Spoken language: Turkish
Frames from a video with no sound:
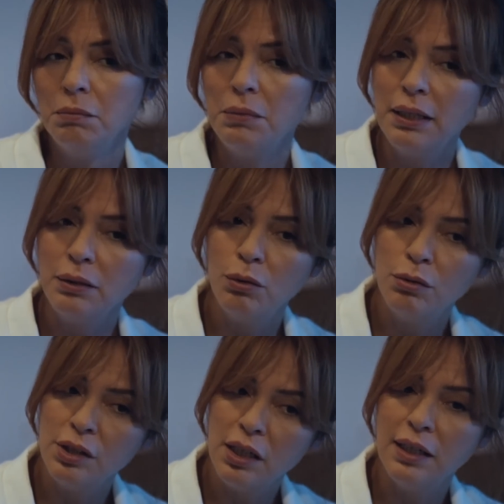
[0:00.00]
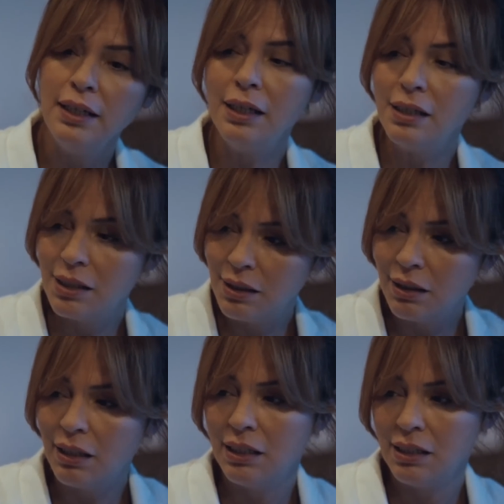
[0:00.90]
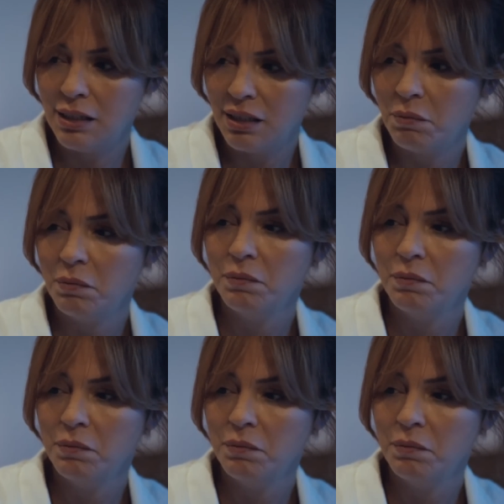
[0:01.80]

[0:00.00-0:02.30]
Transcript: Ben Gülce ile Gece'nin annesiyim.